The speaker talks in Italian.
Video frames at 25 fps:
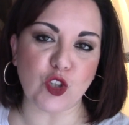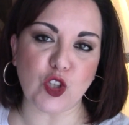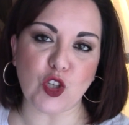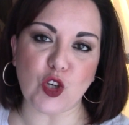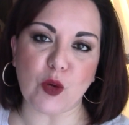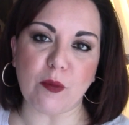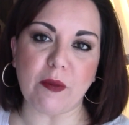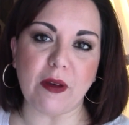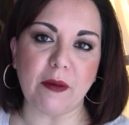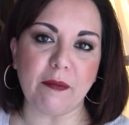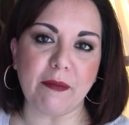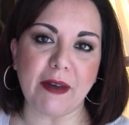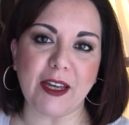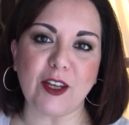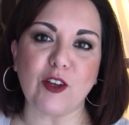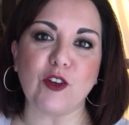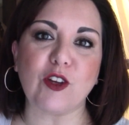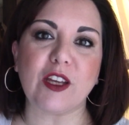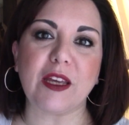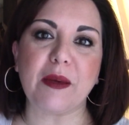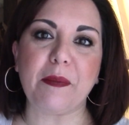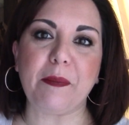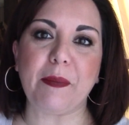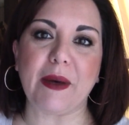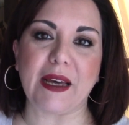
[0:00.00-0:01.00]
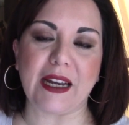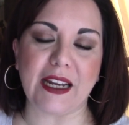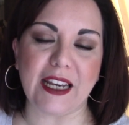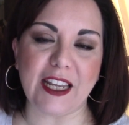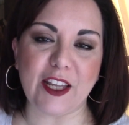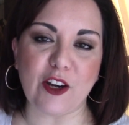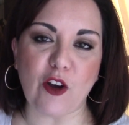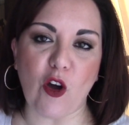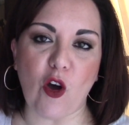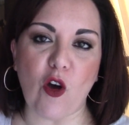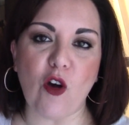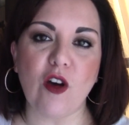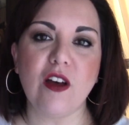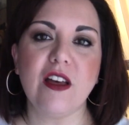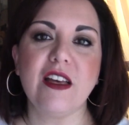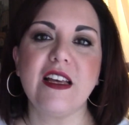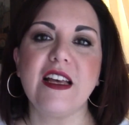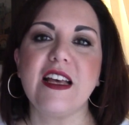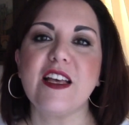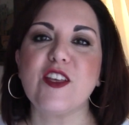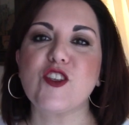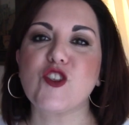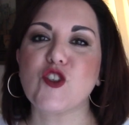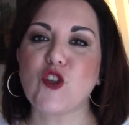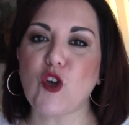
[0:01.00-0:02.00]
io, man mano che parlerò,
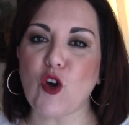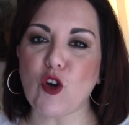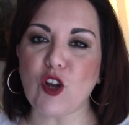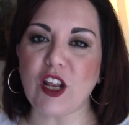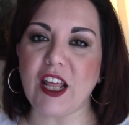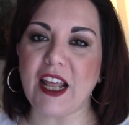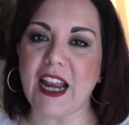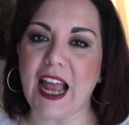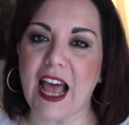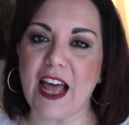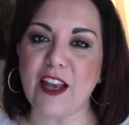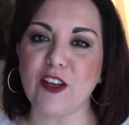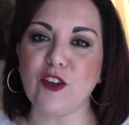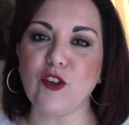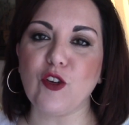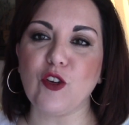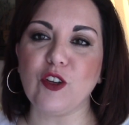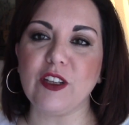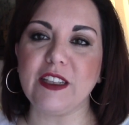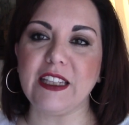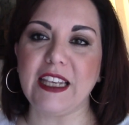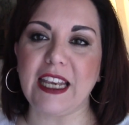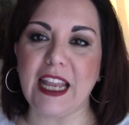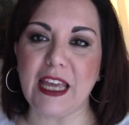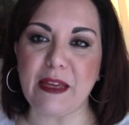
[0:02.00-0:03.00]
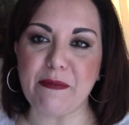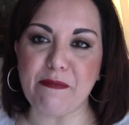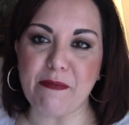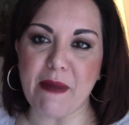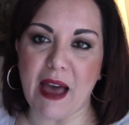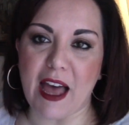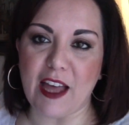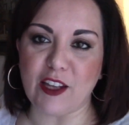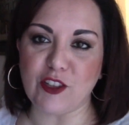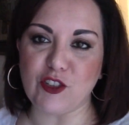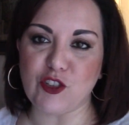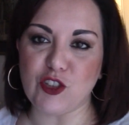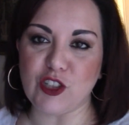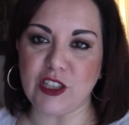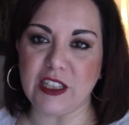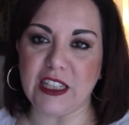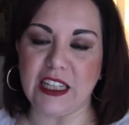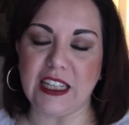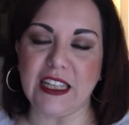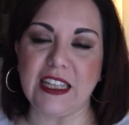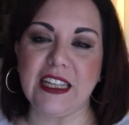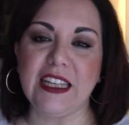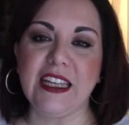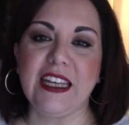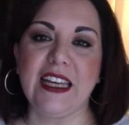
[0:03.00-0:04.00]
scorreranno le
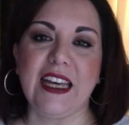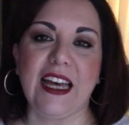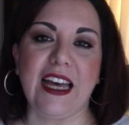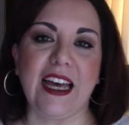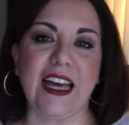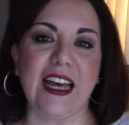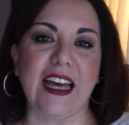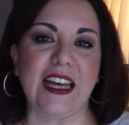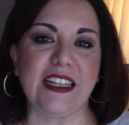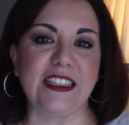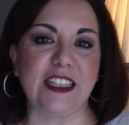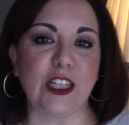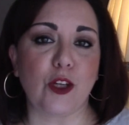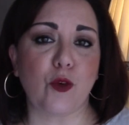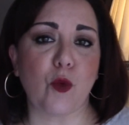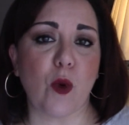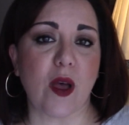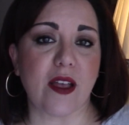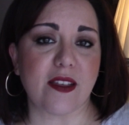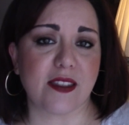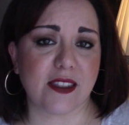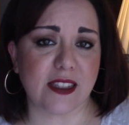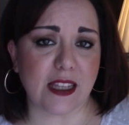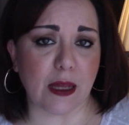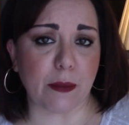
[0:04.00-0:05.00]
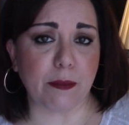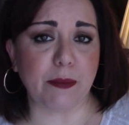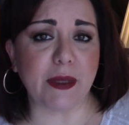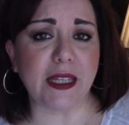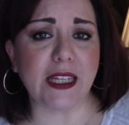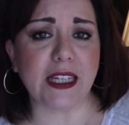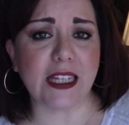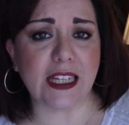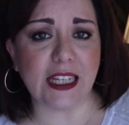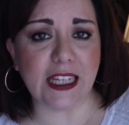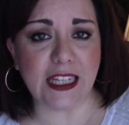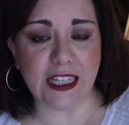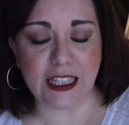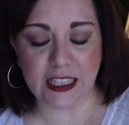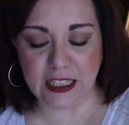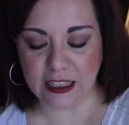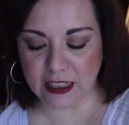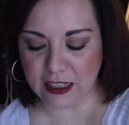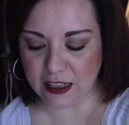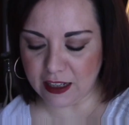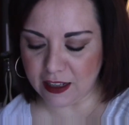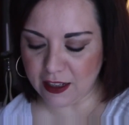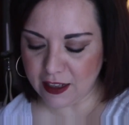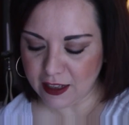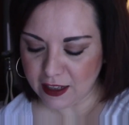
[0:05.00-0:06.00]
immagini eh, di questa Be
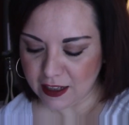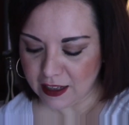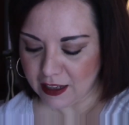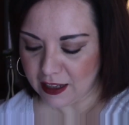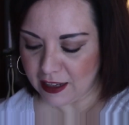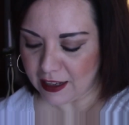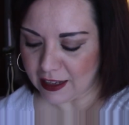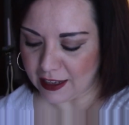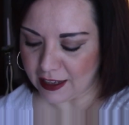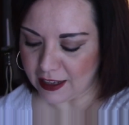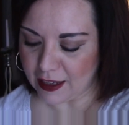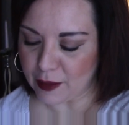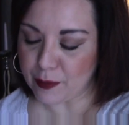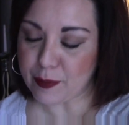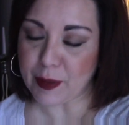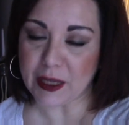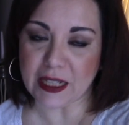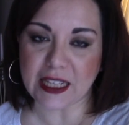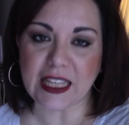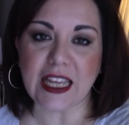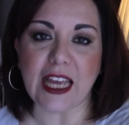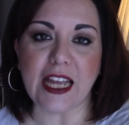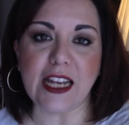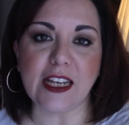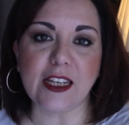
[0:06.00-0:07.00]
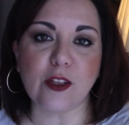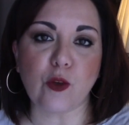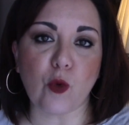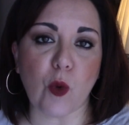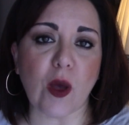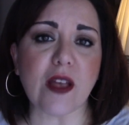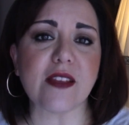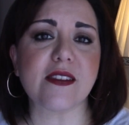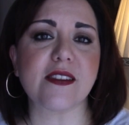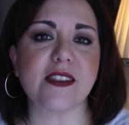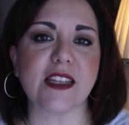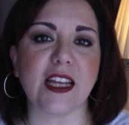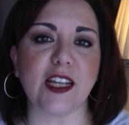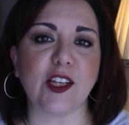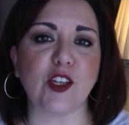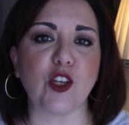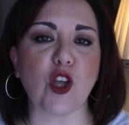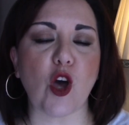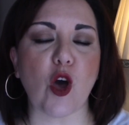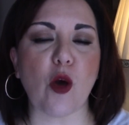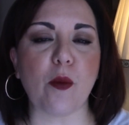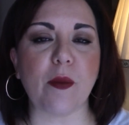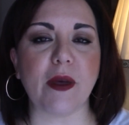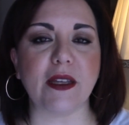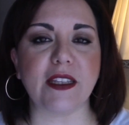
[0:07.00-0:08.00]
Clean, eh, perché il, questo è il
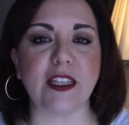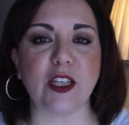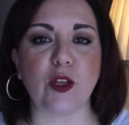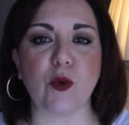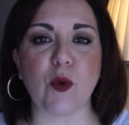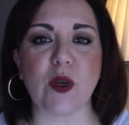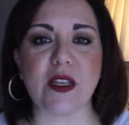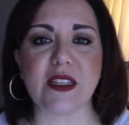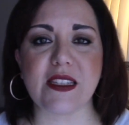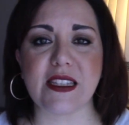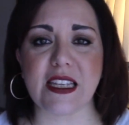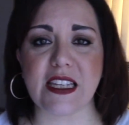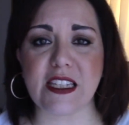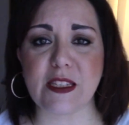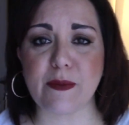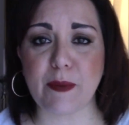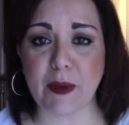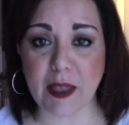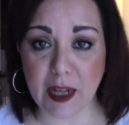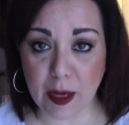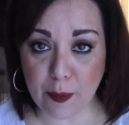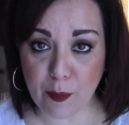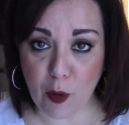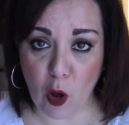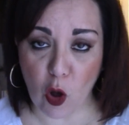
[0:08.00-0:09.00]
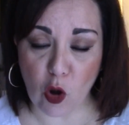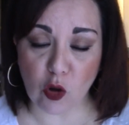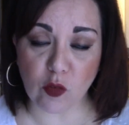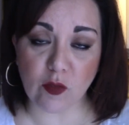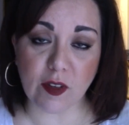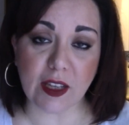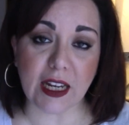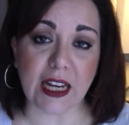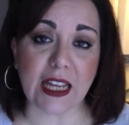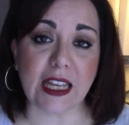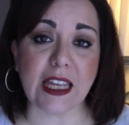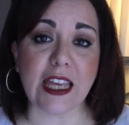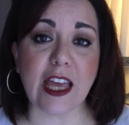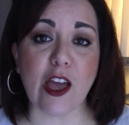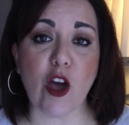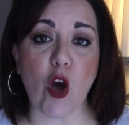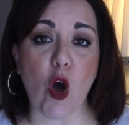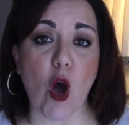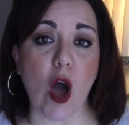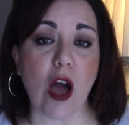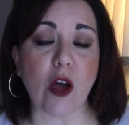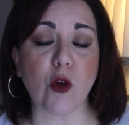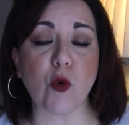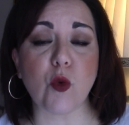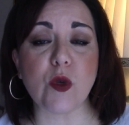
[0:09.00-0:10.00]
nome di questa aspirapolvere che
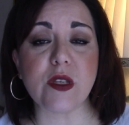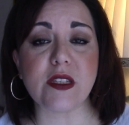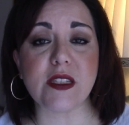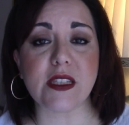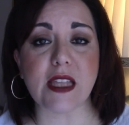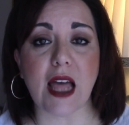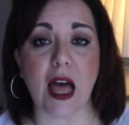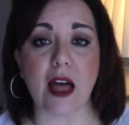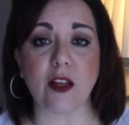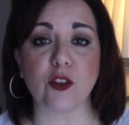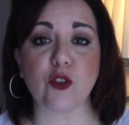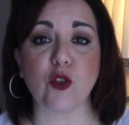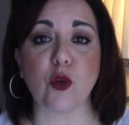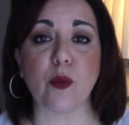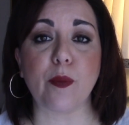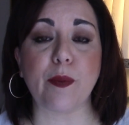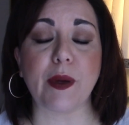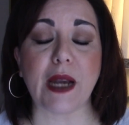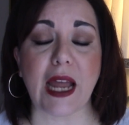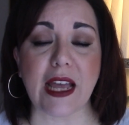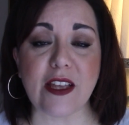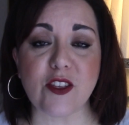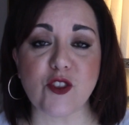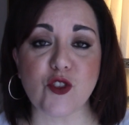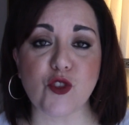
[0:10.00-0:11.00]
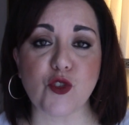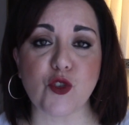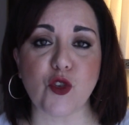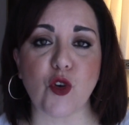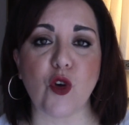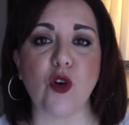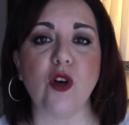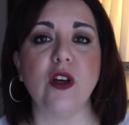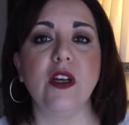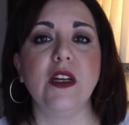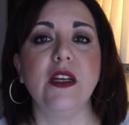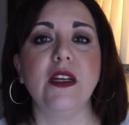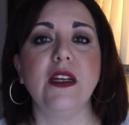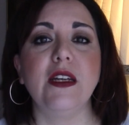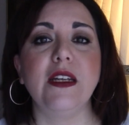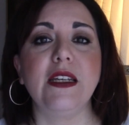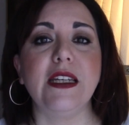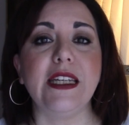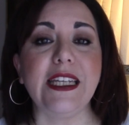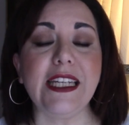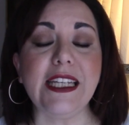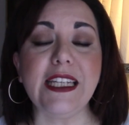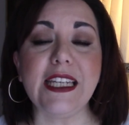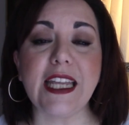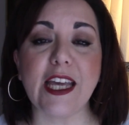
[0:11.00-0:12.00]
ho acquistato presso
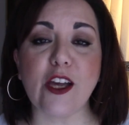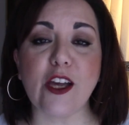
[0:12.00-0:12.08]
il